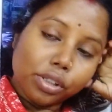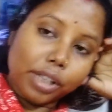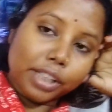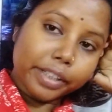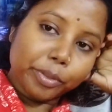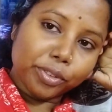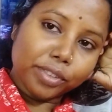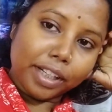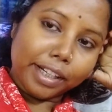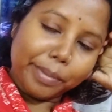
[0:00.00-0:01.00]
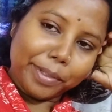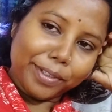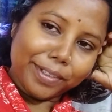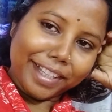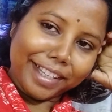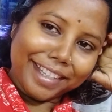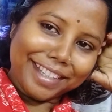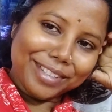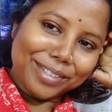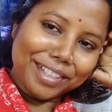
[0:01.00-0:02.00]
চলো আজকের মতন তাহলে আমি ভিডিওটা
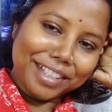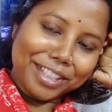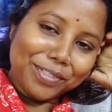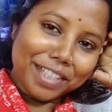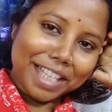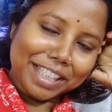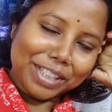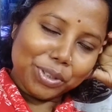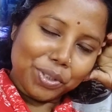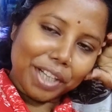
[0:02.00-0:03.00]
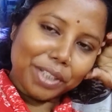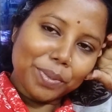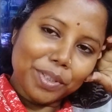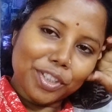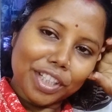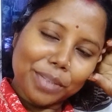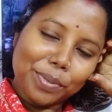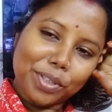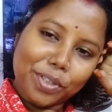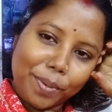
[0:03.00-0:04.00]
এখানে এন্ড করে দিচ্ছি ফিরে আসছি নতুন একটি ভিডিওর
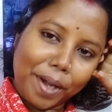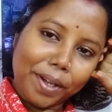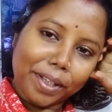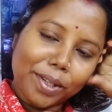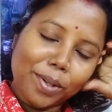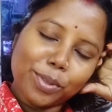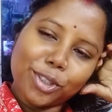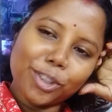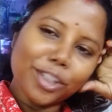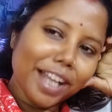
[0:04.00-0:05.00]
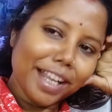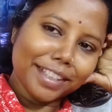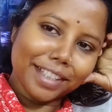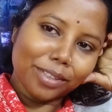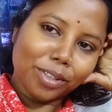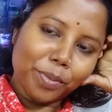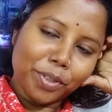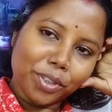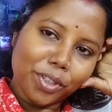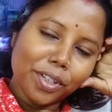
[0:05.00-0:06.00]
সাথে ভিডিওটা ভালো লাগলে অবশ্যই লাইক শেয়ার
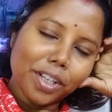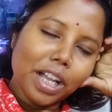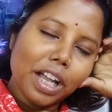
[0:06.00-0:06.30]
কমেন্ট করো